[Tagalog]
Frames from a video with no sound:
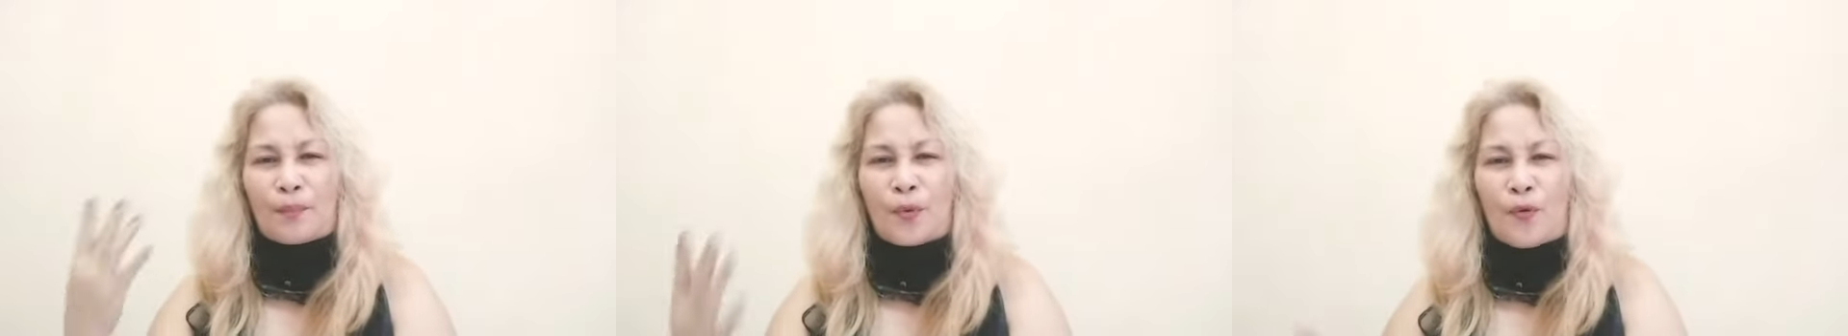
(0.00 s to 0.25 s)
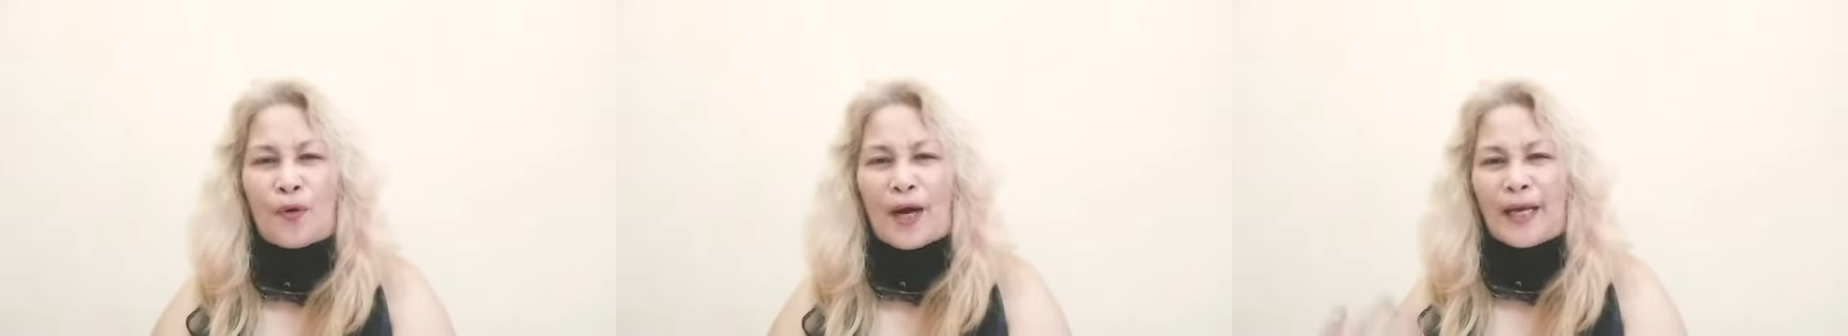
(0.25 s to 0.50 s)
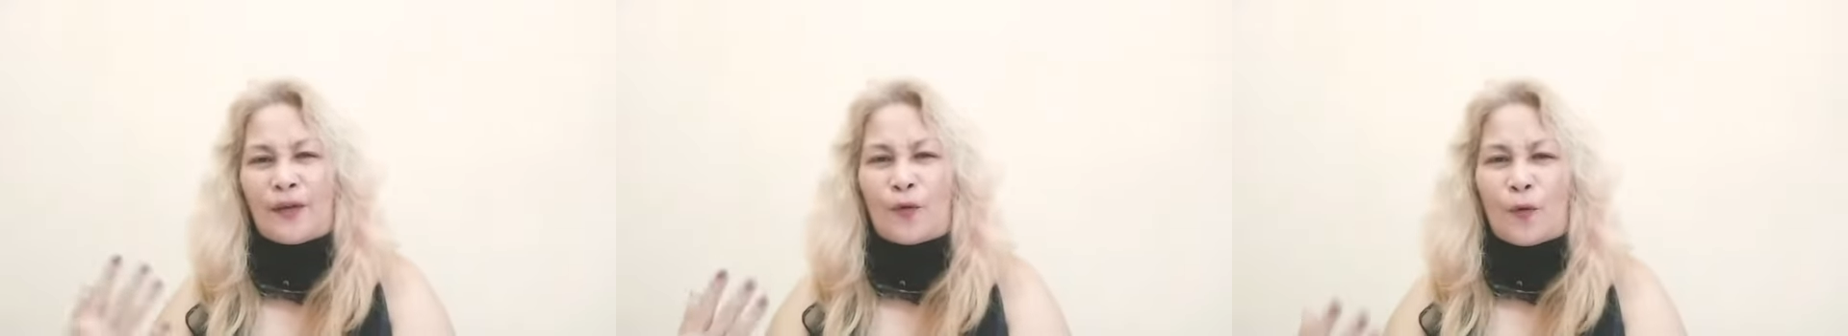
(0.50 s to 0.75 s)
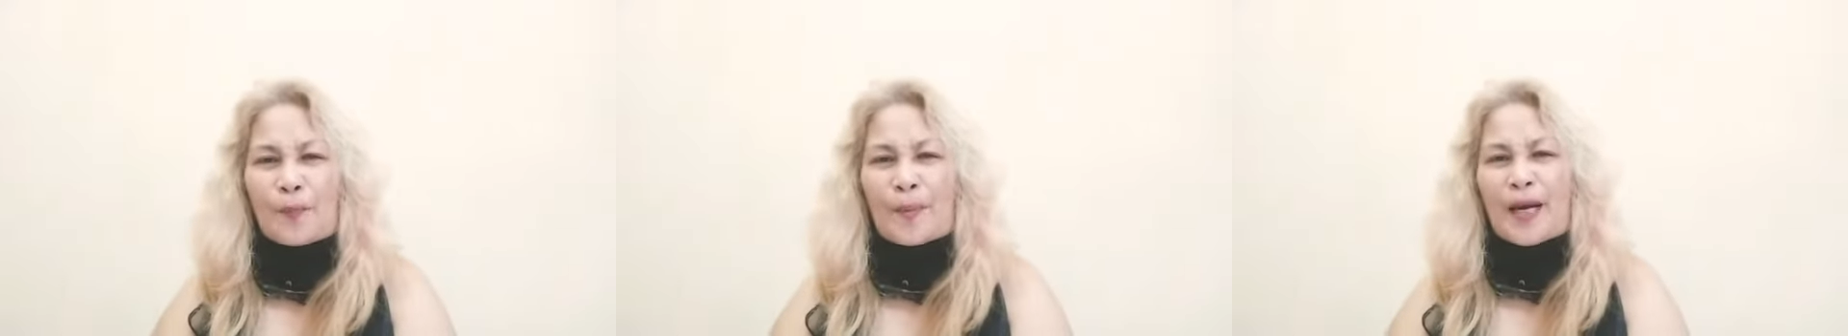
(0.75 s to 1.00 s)
buhay
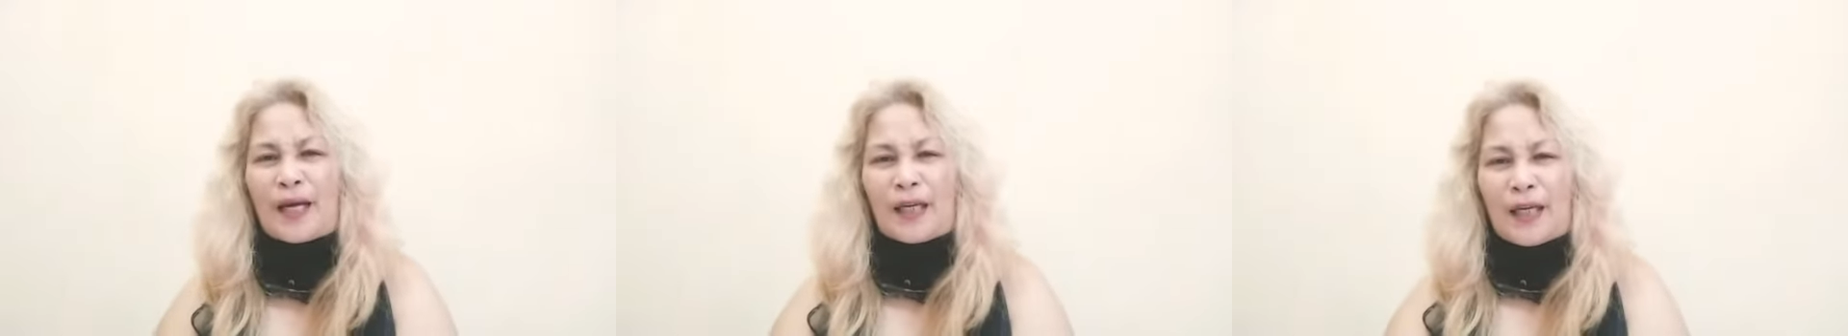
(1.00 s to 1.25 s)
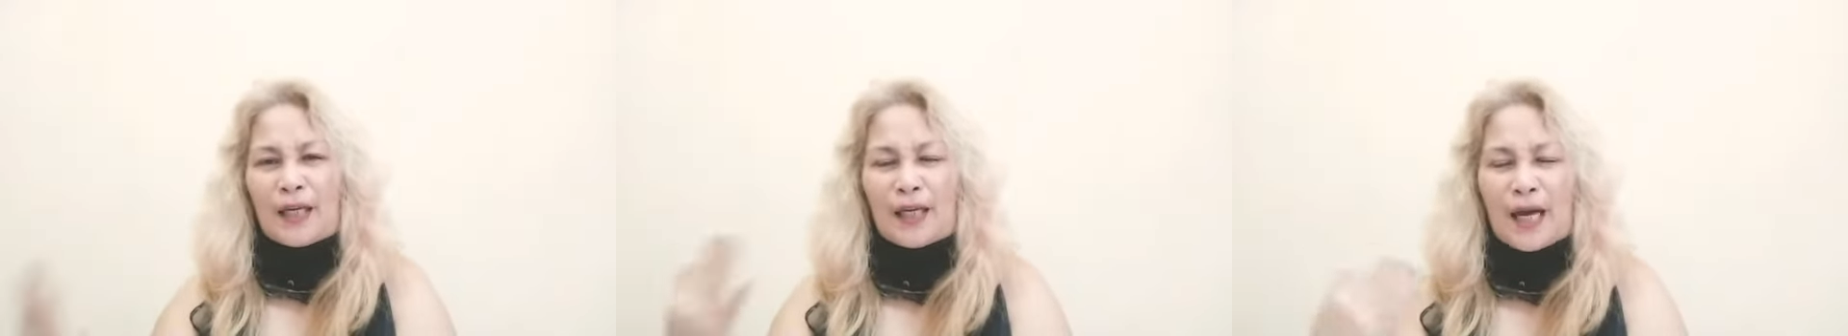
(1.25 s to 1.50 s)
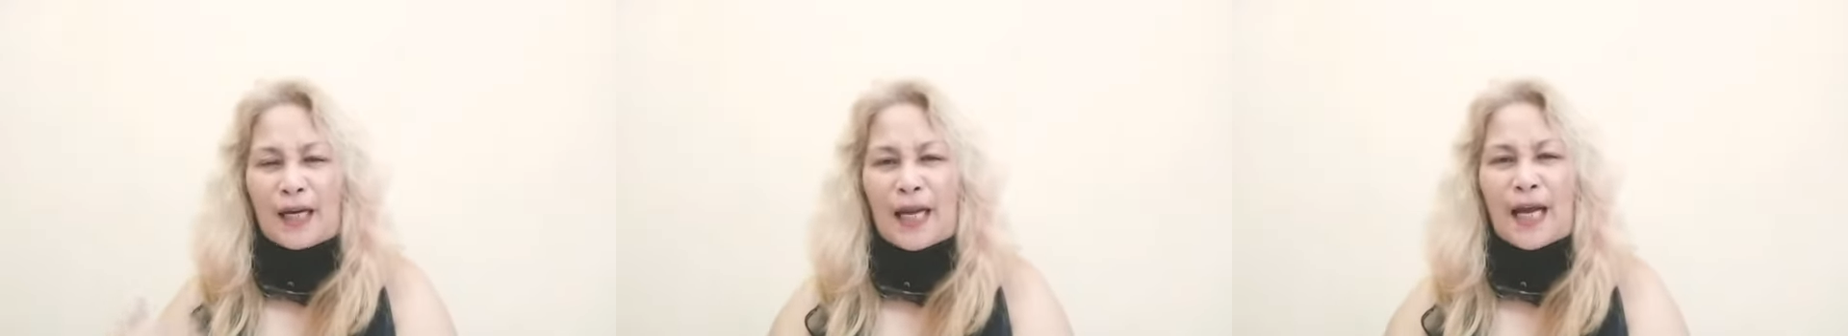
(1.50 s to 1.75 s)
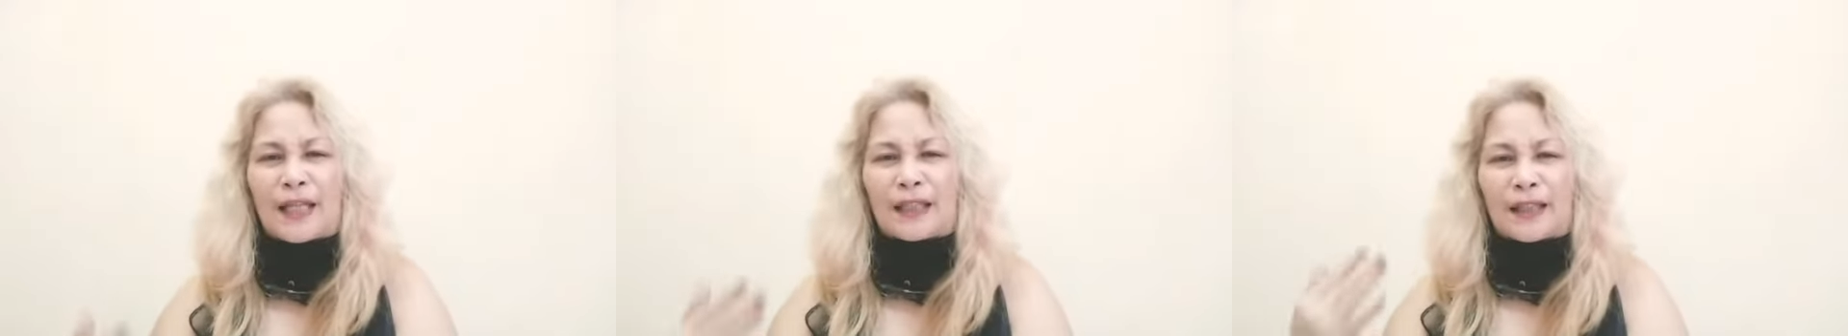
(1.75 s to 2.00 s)
upang ang
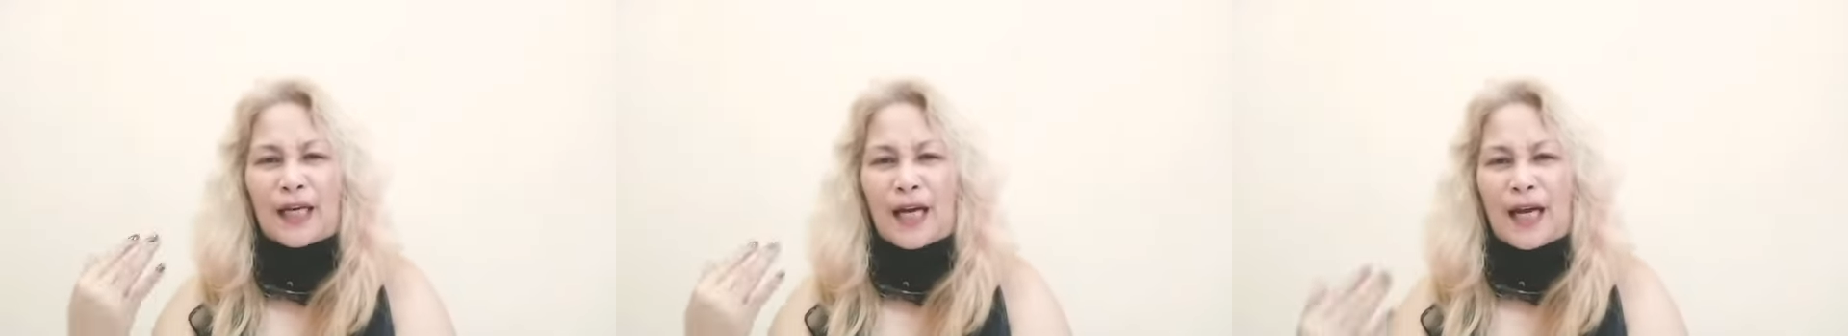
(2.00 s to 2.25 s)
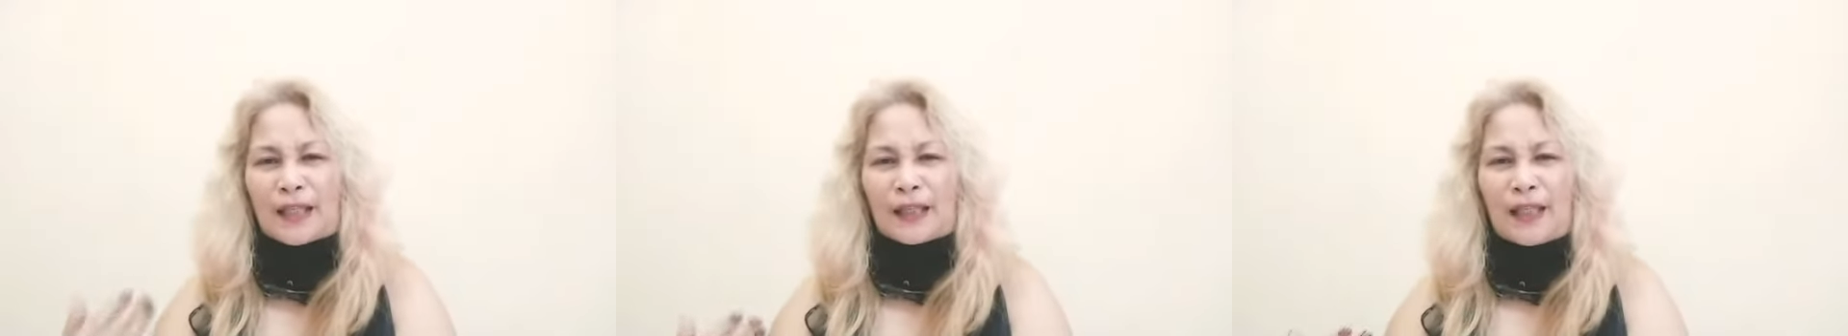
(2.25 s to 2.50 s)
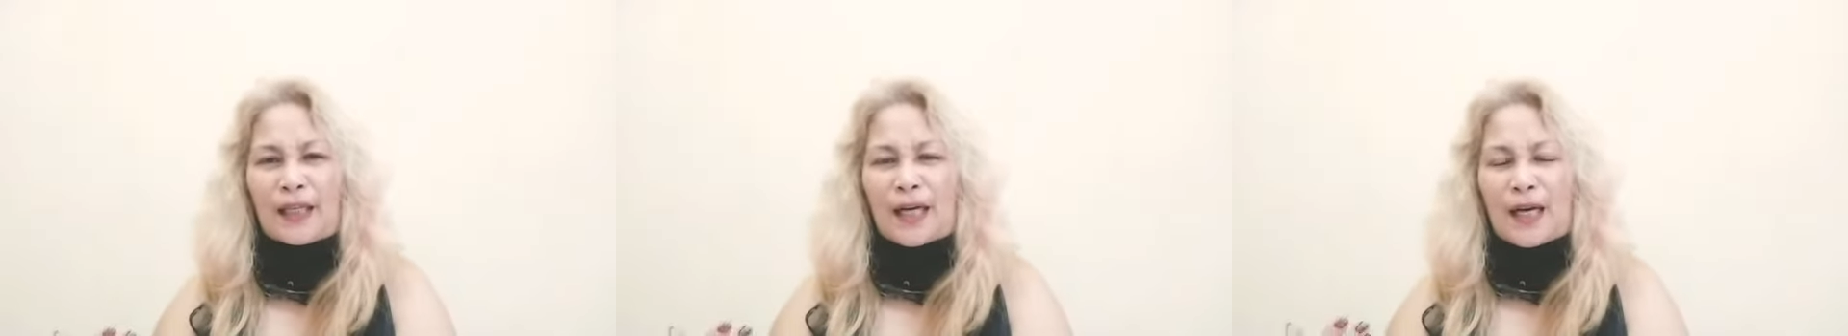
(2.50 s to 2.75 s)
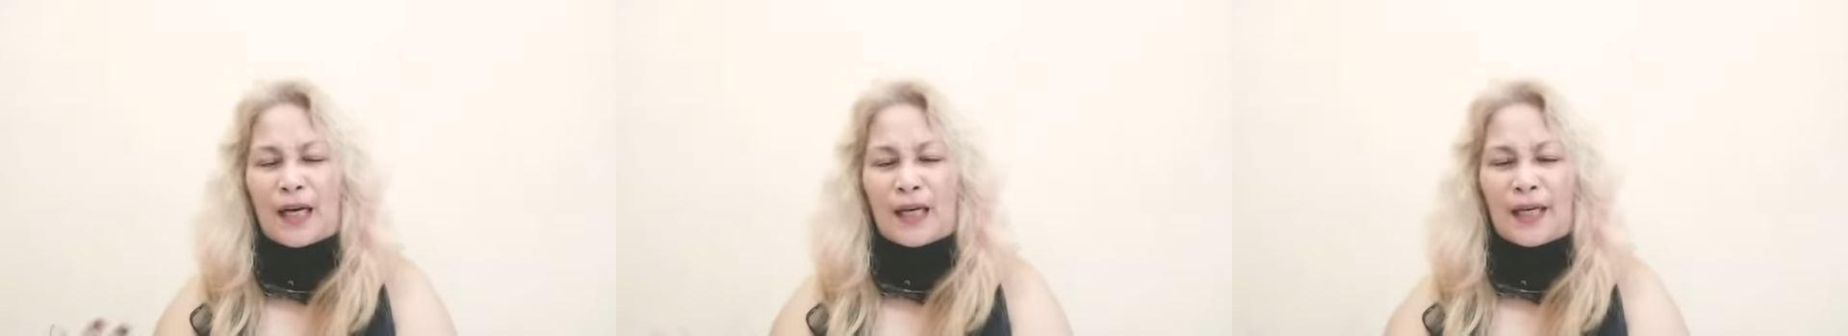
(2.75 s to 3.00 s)
lahat ng ating
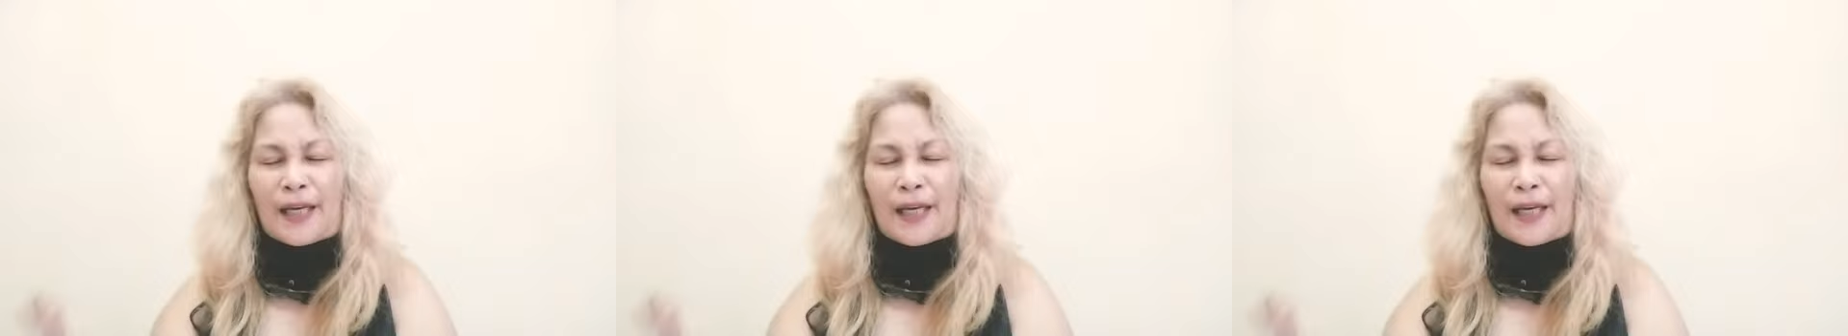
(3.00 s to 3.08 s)
uh,